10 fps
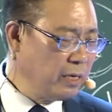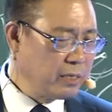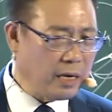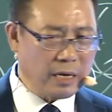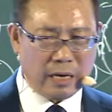
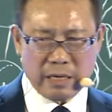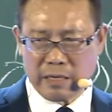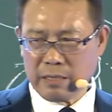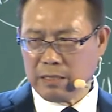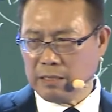再来呢
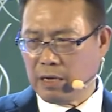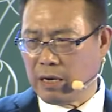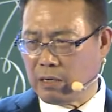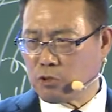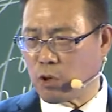
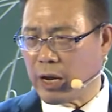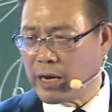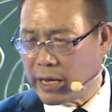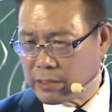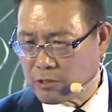啊，全
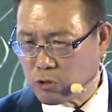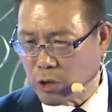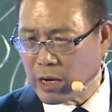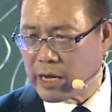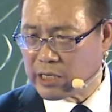联
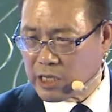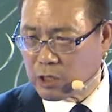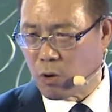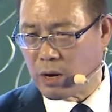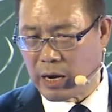全联系
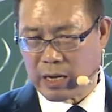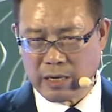统啊，